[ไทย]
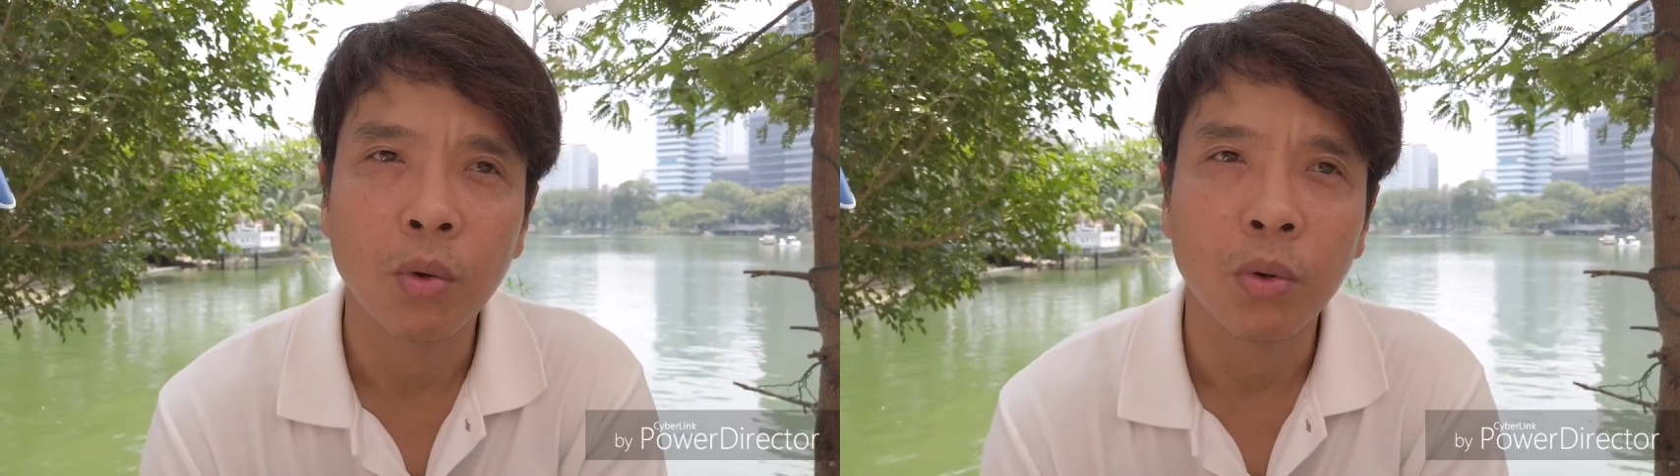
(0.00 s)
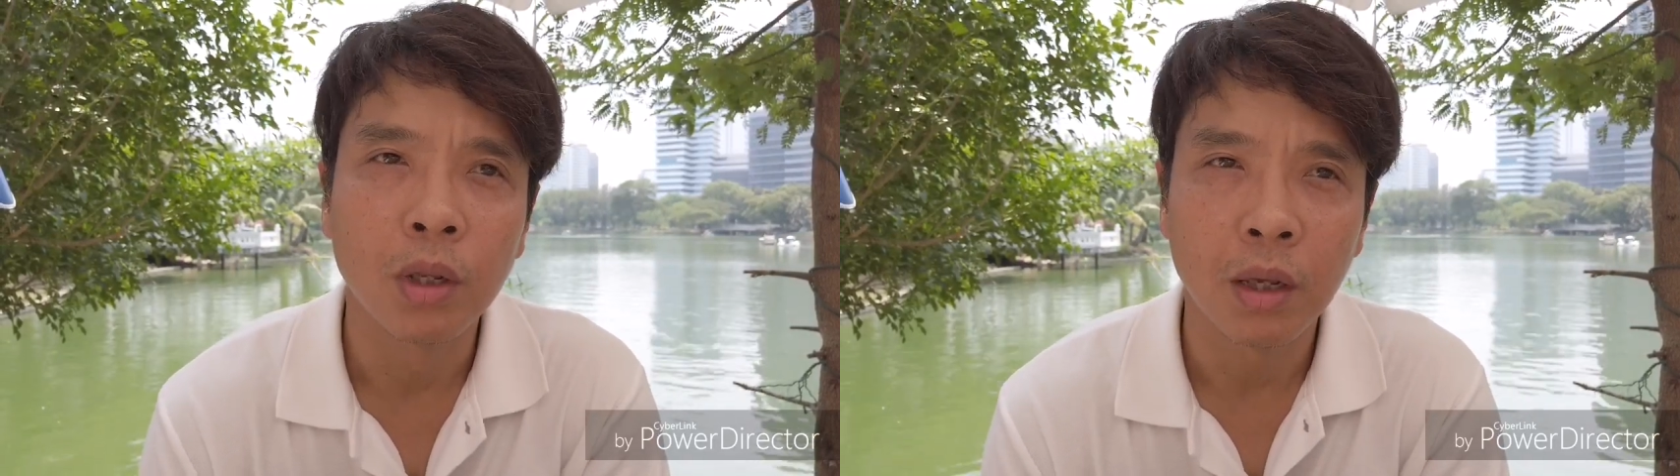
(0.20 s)

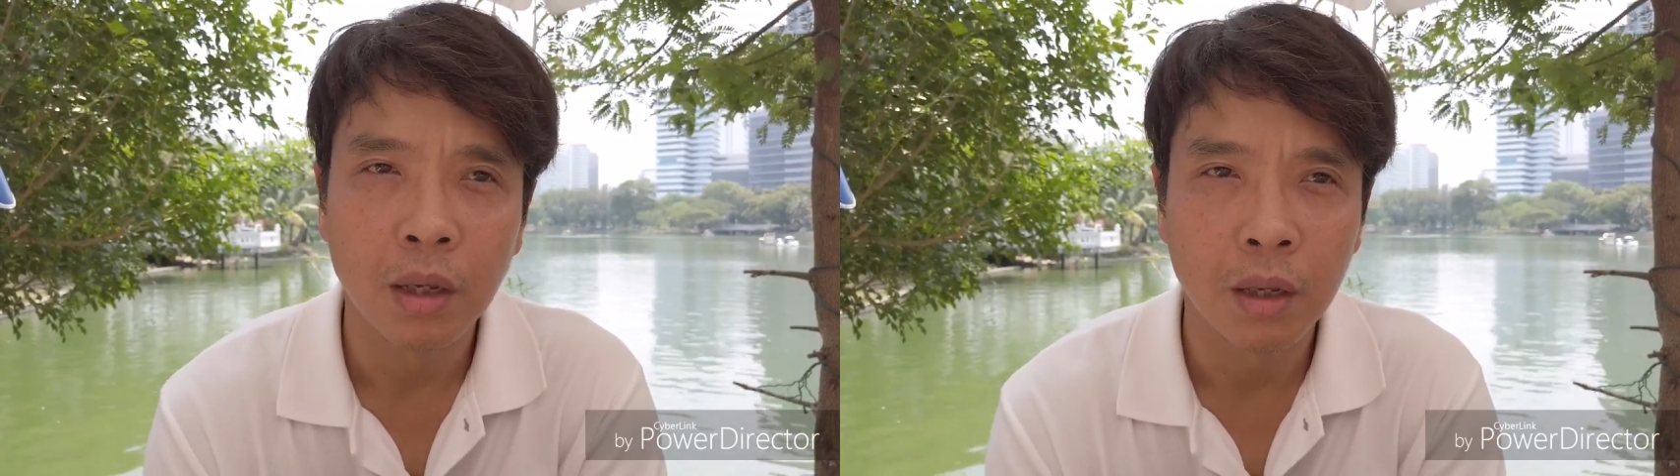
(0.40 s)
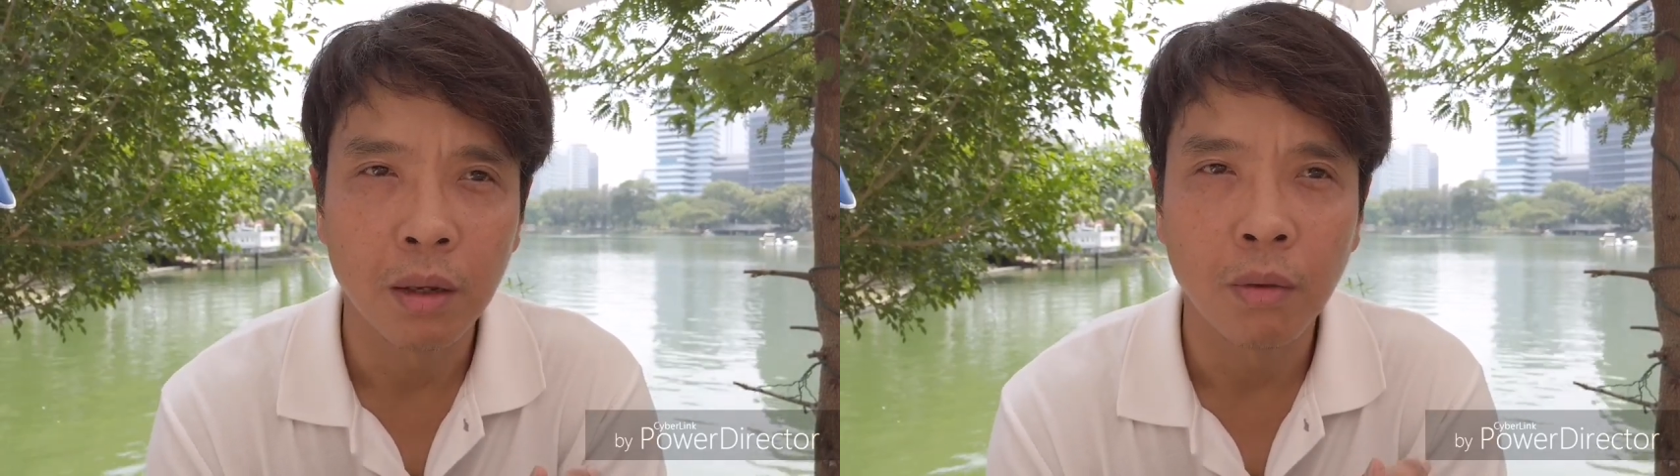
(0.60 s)
ดู
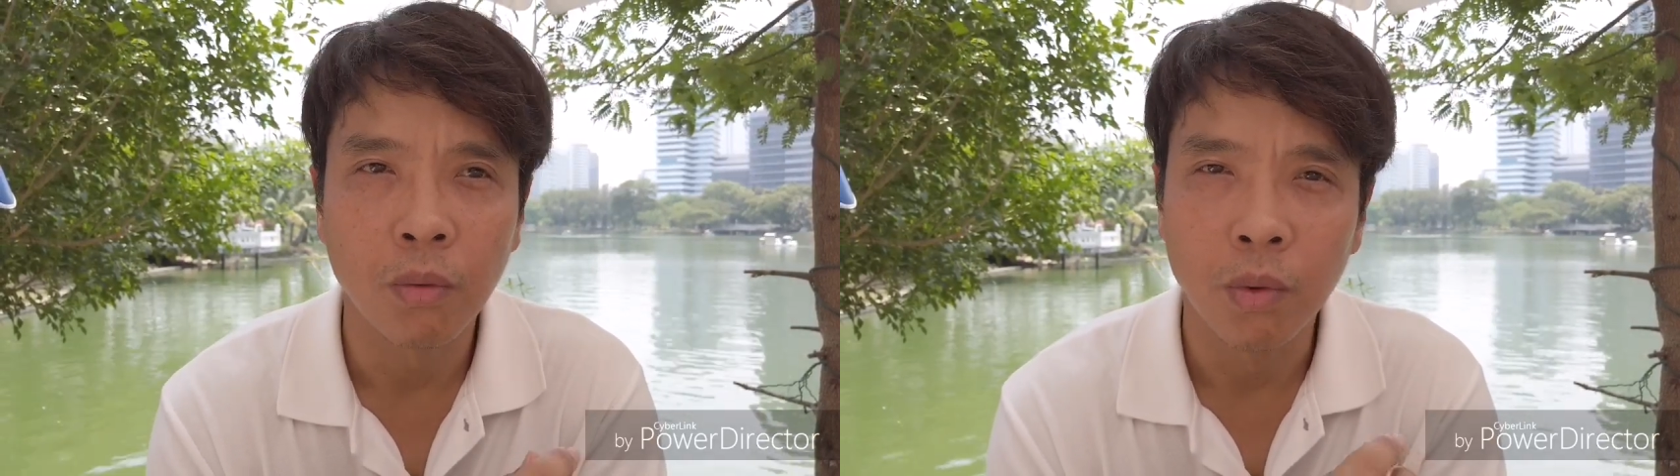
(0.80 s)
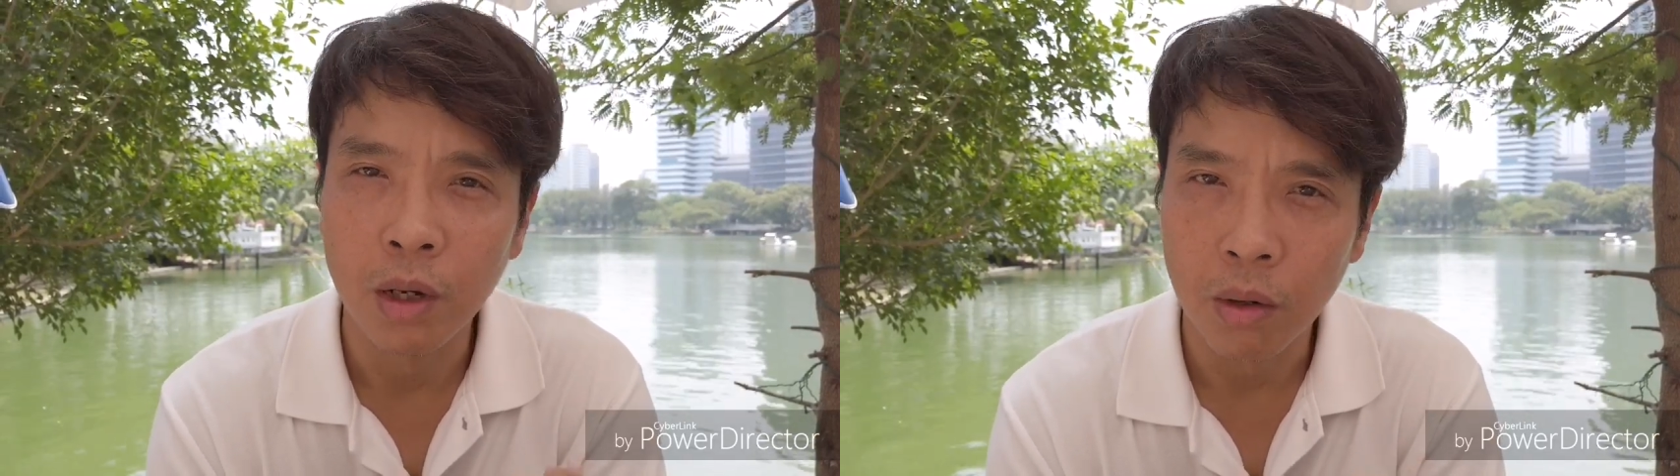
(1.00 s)
ที่
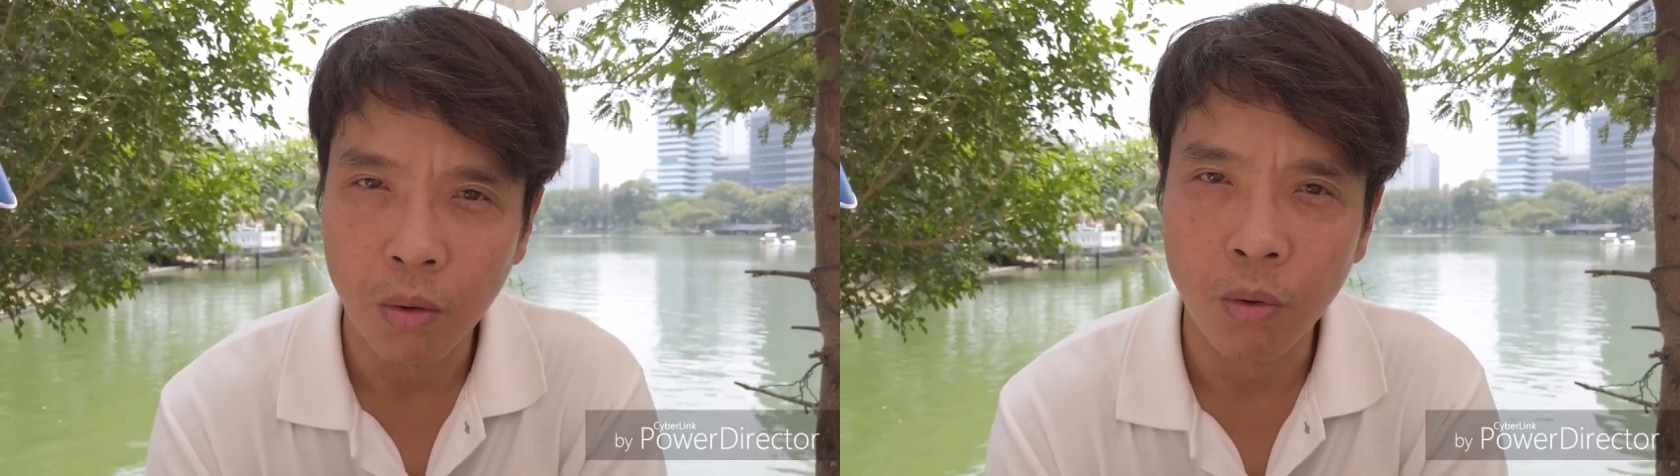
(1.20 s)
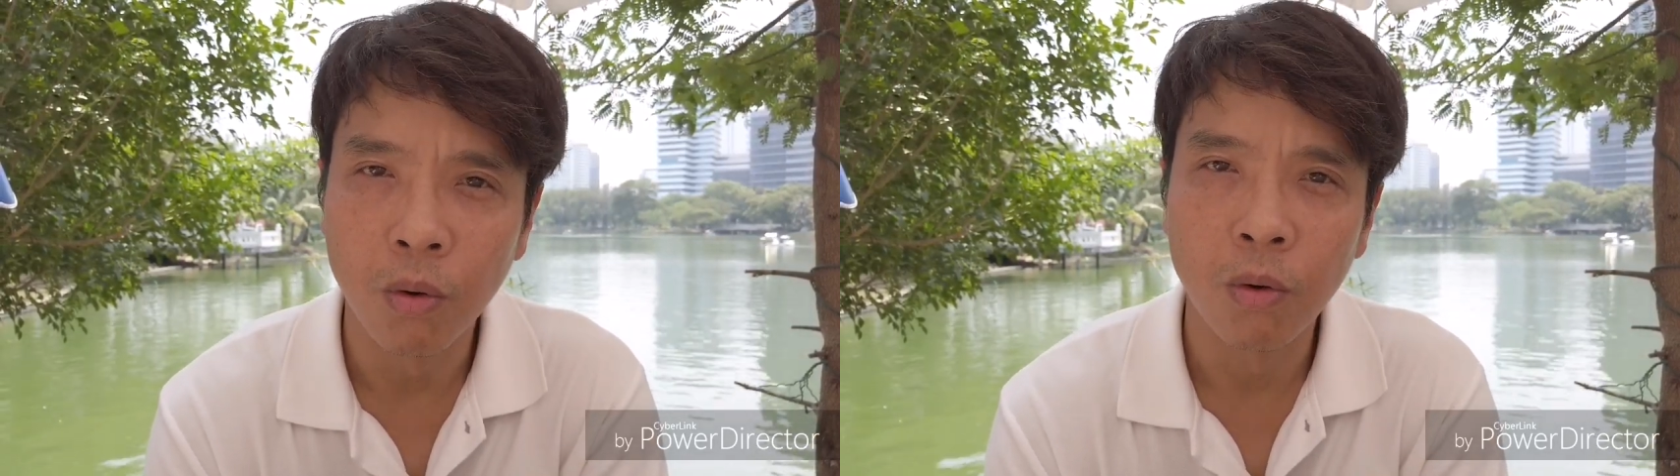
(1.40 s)
วิดีโอ